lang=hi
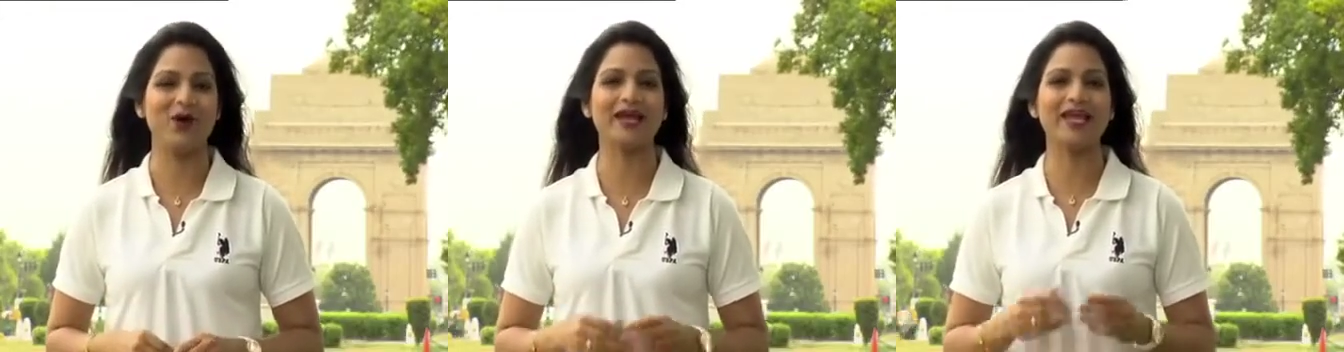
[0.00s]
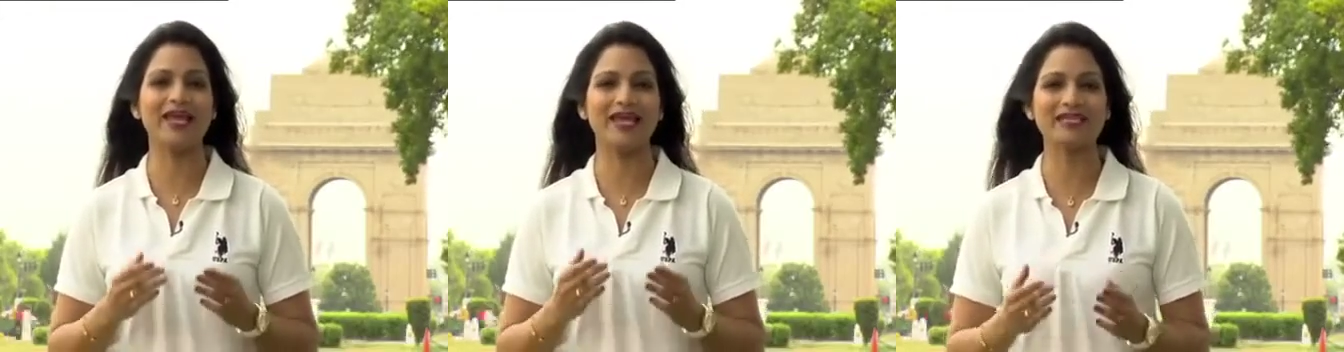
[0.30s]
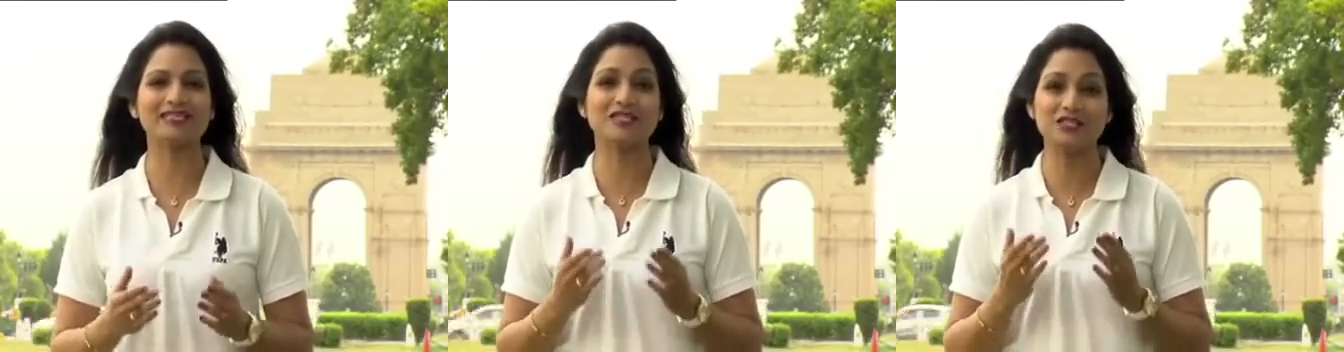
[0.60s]
और
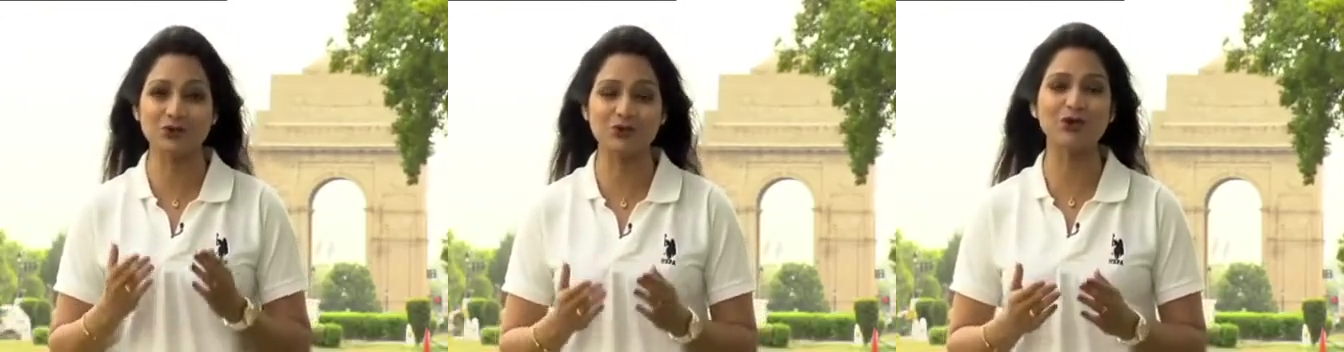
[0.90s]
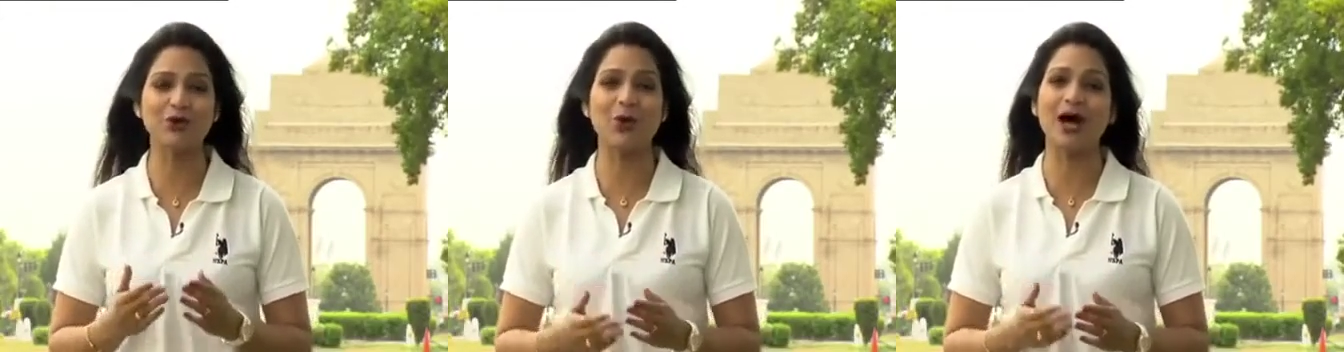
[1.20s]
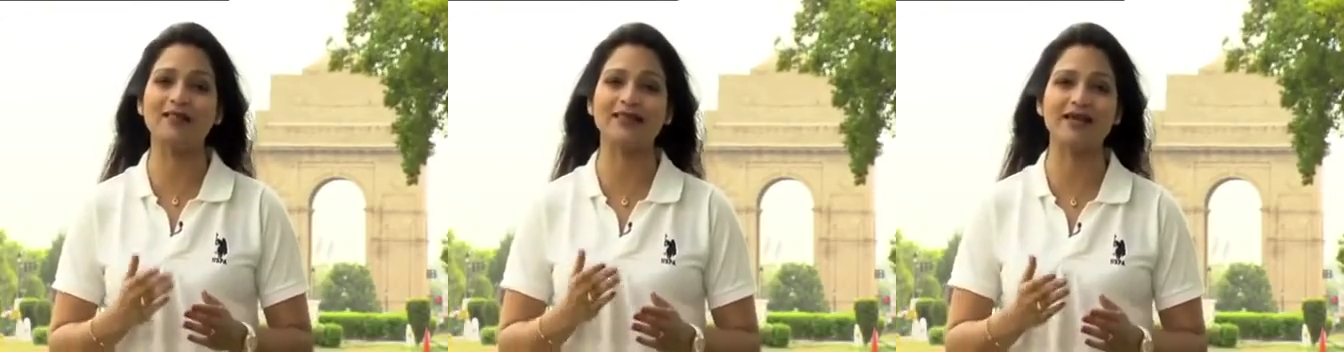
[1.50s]
21 जून को
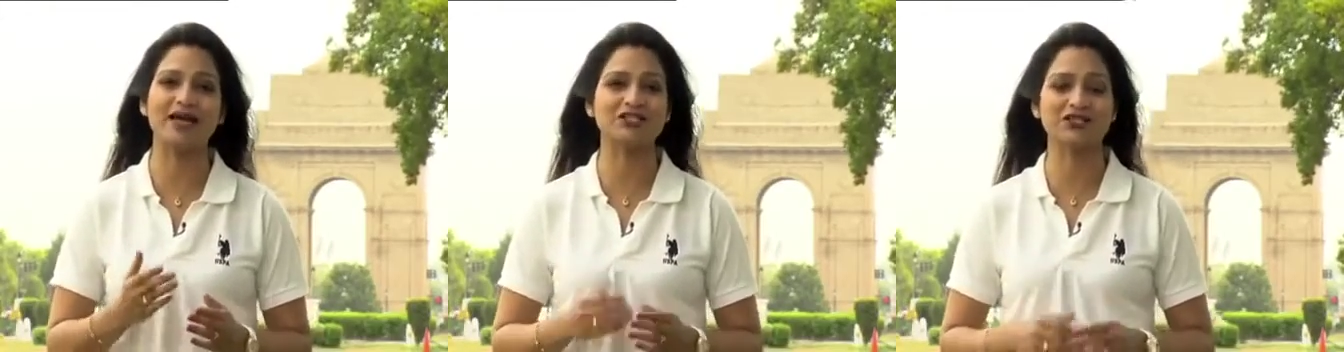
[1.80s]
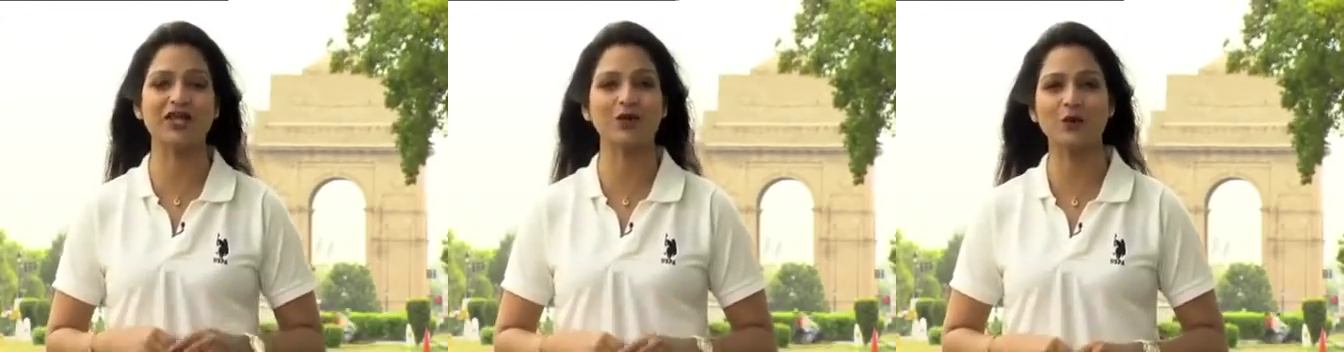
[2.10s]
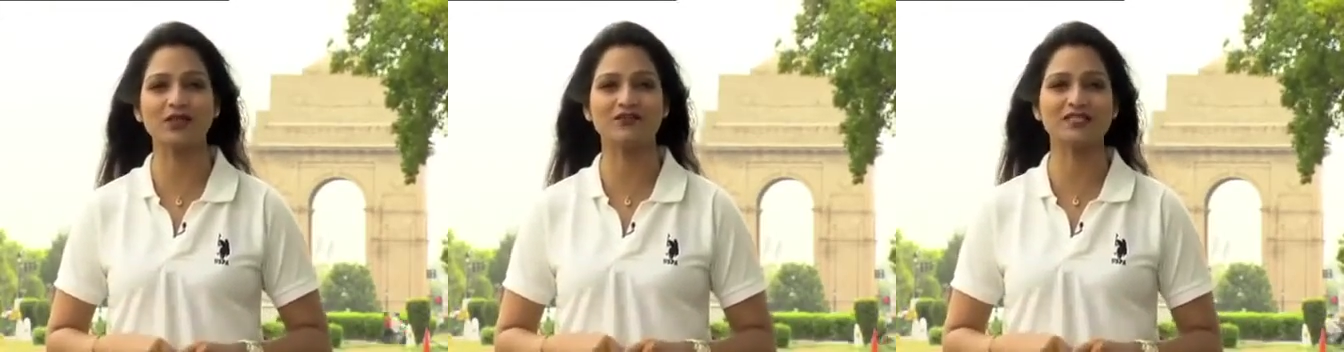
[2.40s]
अंतरराष्ट्रीय
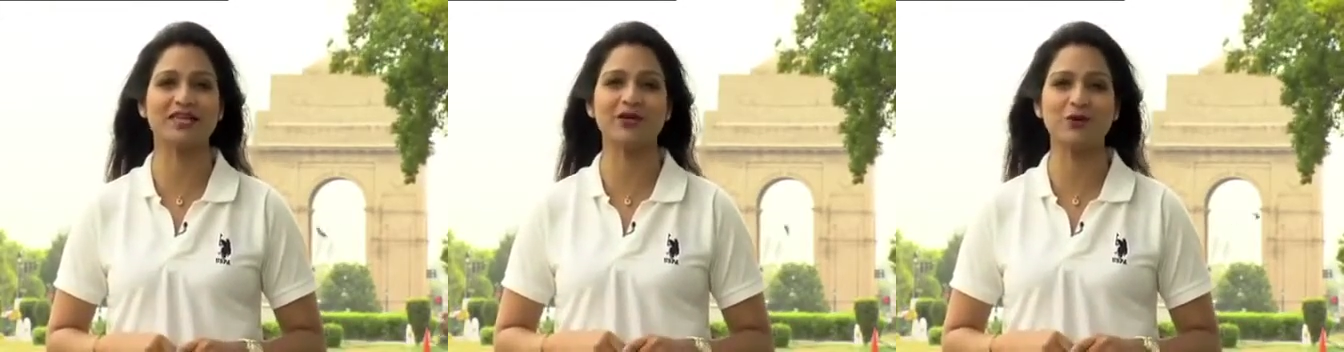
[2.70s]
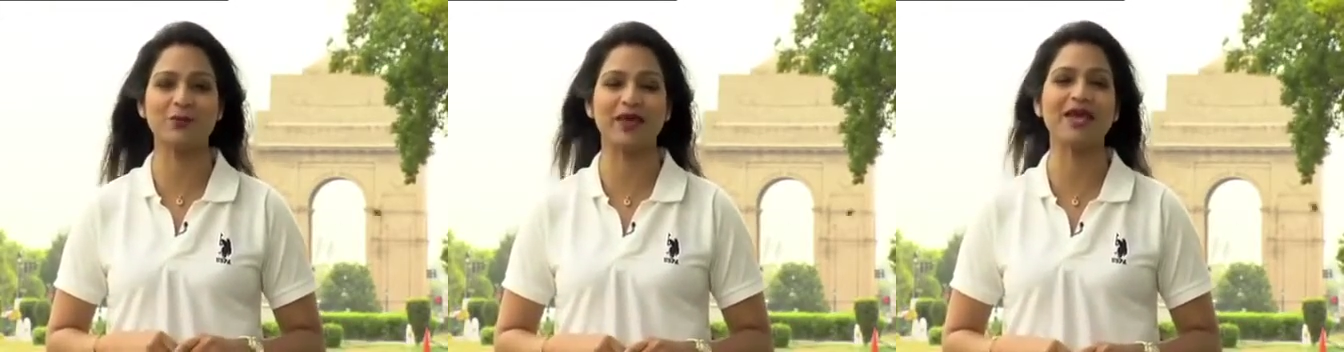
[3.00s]
योग दिवस के रूप